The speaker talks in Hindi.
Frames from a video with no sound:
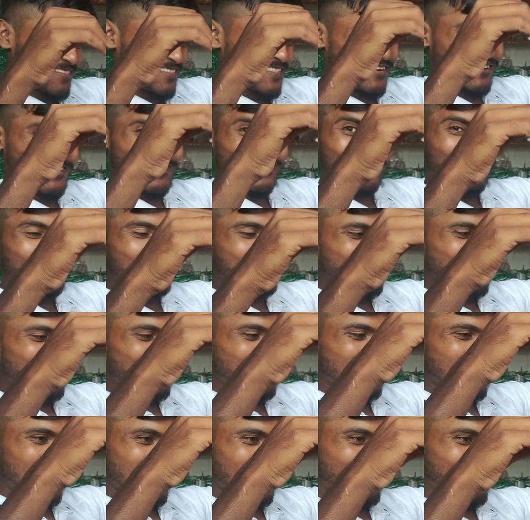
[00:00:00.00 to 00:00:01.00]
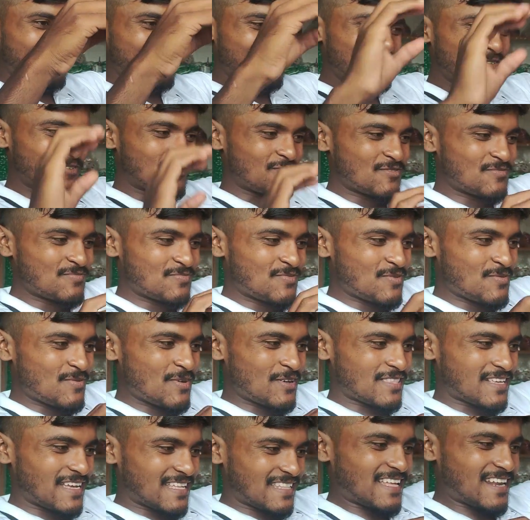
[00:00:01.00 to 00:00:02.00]
देखो कुंफू उसका कुंफू कुंफू
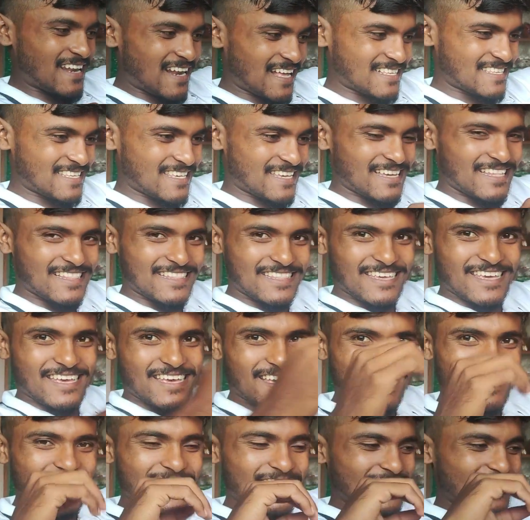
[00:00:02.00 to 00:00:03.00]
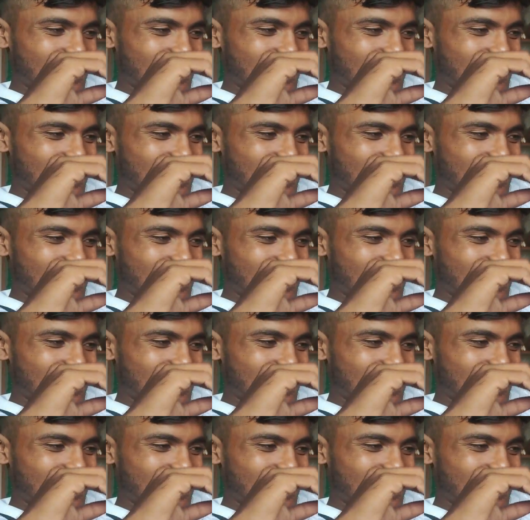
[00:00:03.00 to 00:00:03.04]
बहुत खतरनाक से खेलती है